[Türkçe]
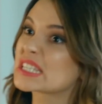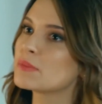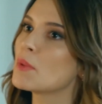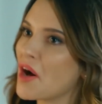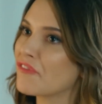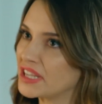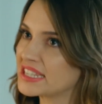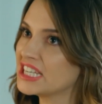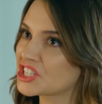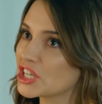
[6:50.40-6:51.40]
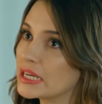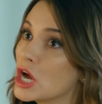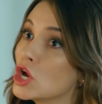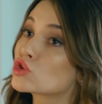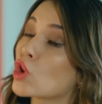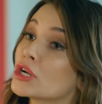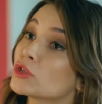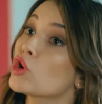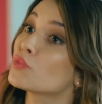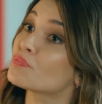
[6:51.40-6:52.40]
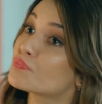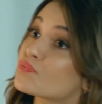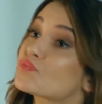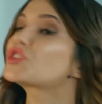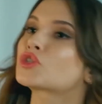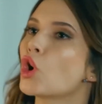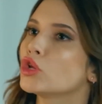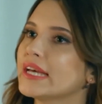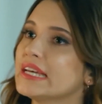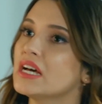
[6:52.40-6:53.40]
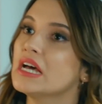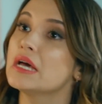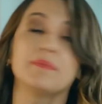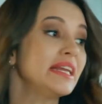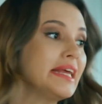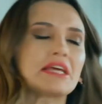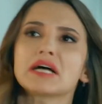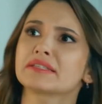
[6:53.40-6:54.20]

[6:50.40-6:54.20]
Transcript: pastımı mahvettiğin için, sonra da o Tolga'yı beni